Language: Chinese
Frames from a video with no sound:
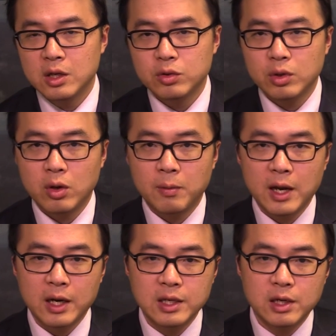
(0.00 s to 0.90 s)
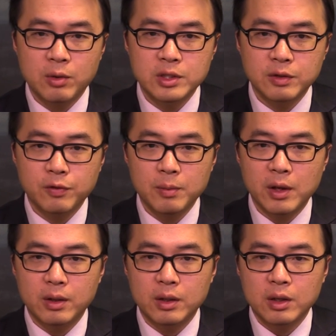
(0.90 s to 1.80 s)
最后我们来看一下黄金方
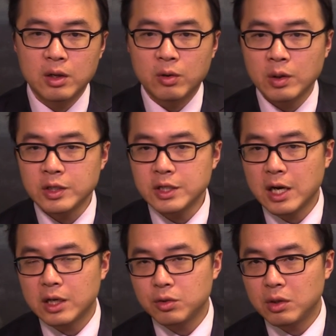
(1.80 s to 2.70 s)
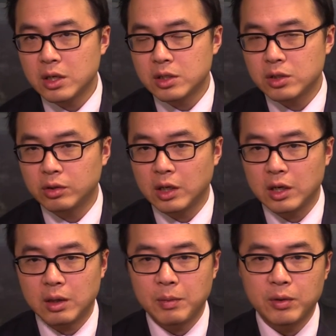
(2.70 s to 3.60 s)
面，黄金价格虽然是受到
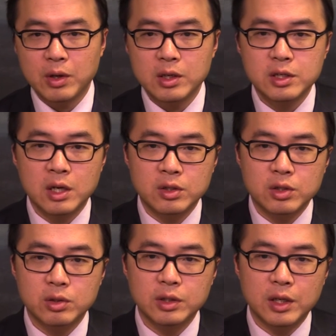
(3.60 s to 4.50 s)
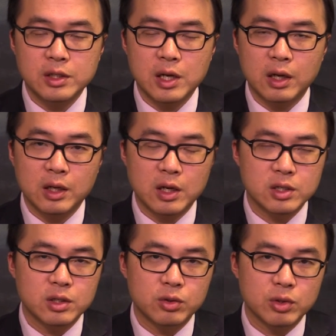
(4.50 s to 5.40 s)
了美元上周影响啊，
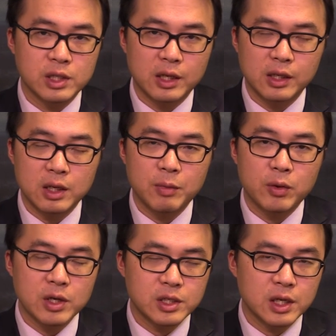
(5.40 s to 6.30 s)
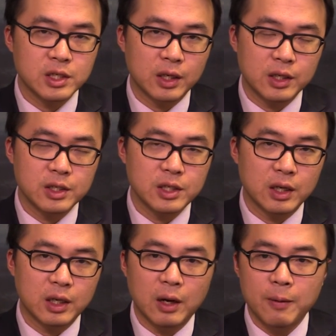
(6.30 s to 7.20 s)
是有所下跌，美元上涨的影响
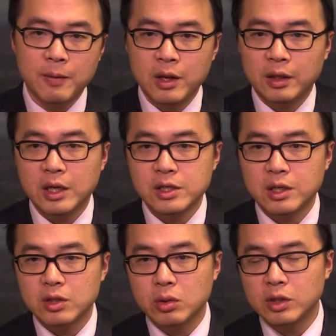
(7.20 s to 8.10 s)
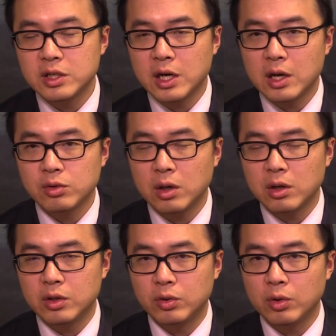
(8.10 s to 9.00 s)
啊。但是呢，总体上来说，
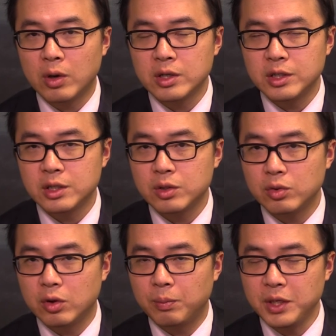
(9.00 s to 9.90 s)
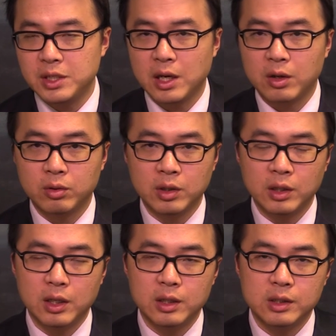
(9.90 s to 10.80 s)
由于黄金是具有避险功能
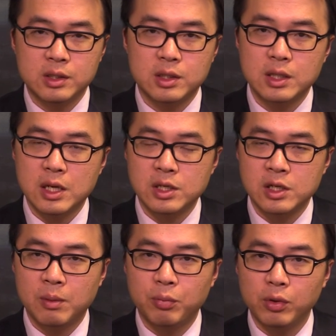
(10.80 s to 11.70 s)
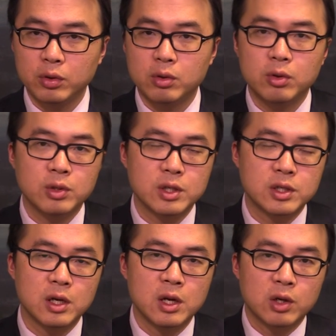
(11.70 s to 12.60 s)
的，因此在市场波动或者
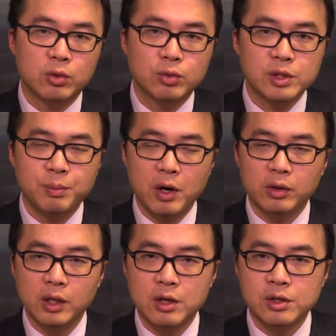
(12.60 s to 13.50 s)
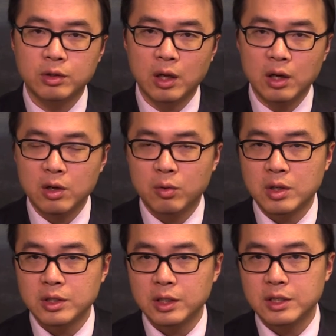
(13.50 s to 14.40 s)
是股市暴跌的时候呢，
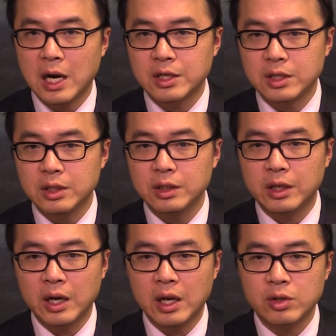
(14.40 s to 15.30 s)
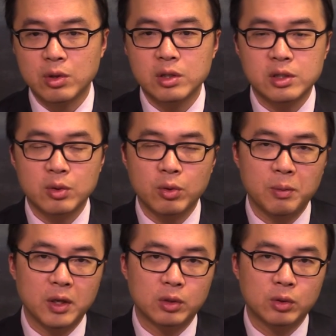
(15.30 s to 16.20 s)
黄金的价值应该来说是会
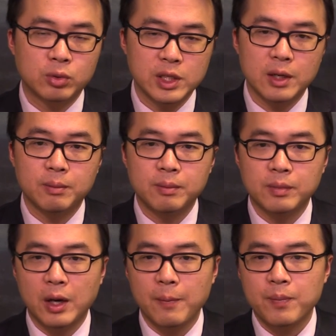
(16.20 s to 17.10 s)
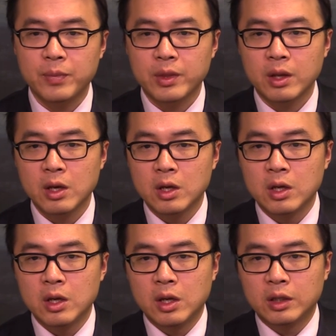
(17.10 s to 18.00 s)
被凸显啊。
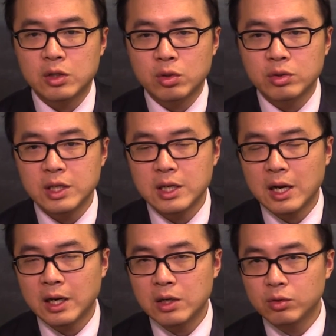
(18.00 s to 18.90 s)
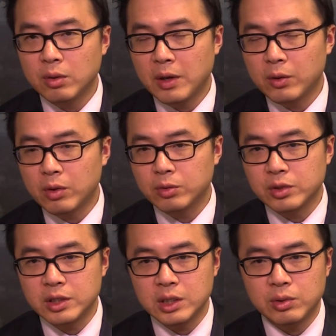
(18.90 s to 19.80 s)
那从现在来看，如果美国股
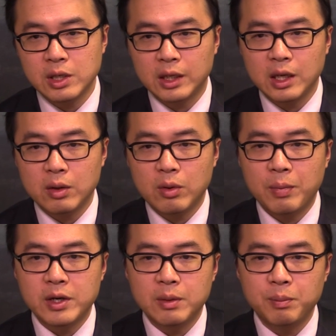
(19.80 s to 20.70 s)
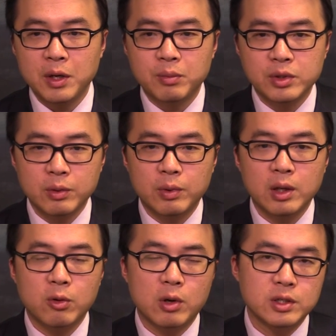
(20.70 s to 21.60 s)
市继续下跌，我本人并不认
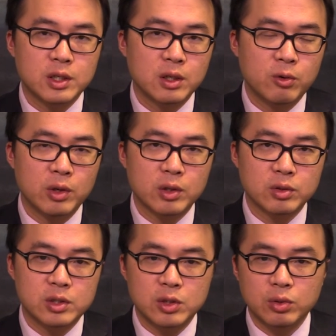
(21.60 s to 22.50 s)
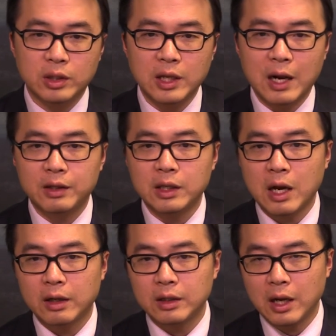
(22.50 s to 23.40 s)
为黄金会有继续的大
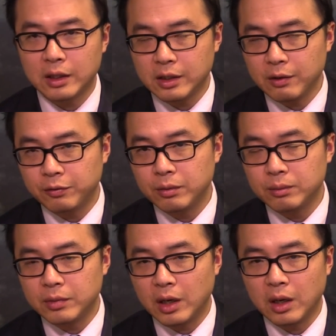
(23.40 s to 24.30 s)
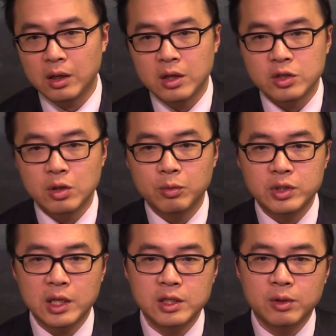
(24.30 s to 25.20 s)
大大的跌幅啊。从目
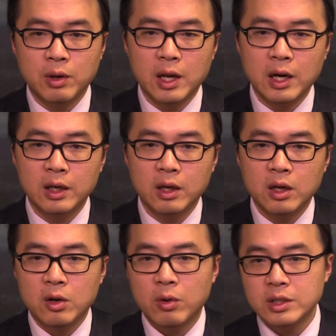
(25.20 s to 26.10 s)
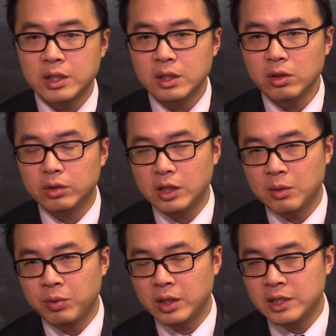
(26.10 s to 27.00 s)
前的情况来看呢，黄金又跌
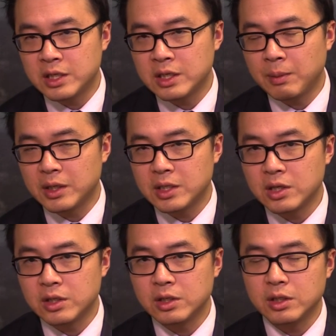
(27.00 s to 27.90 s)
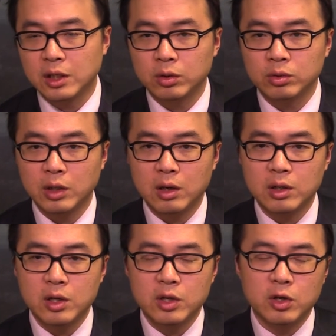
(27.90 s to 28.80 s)
破了一千三百三十这个通道，
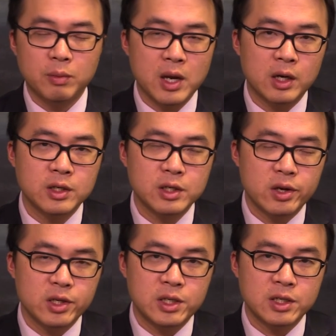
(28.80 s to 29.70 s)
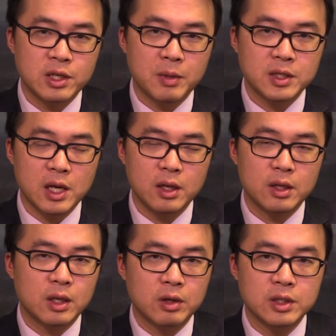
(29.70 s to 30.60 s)
又面临着一千三百三
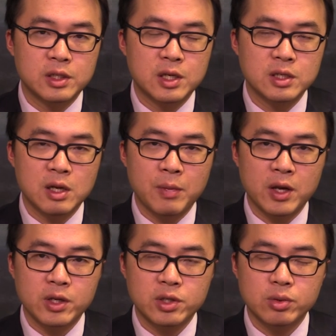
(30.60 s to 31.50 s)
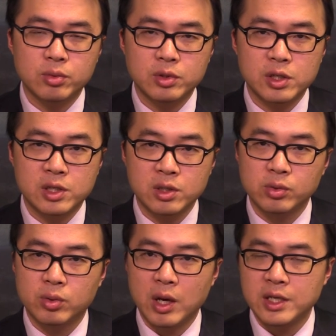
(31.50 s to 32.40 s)
到一千三百一十五这十
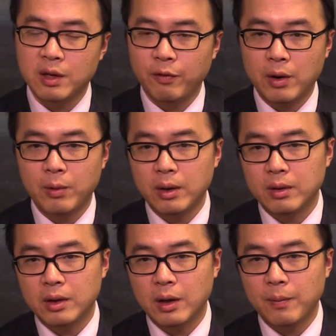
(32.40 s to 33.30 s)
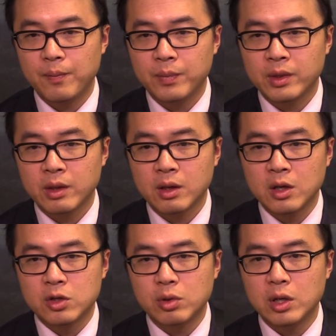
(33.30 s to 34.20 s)
五块钱的范围啊。
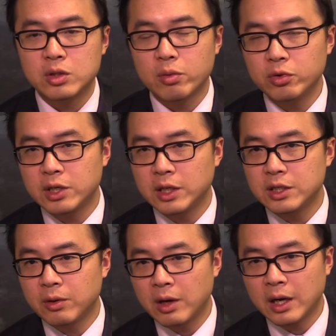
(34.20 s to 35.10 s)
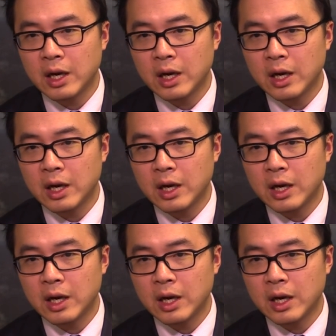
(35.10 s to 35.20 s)
所以从目前的情况来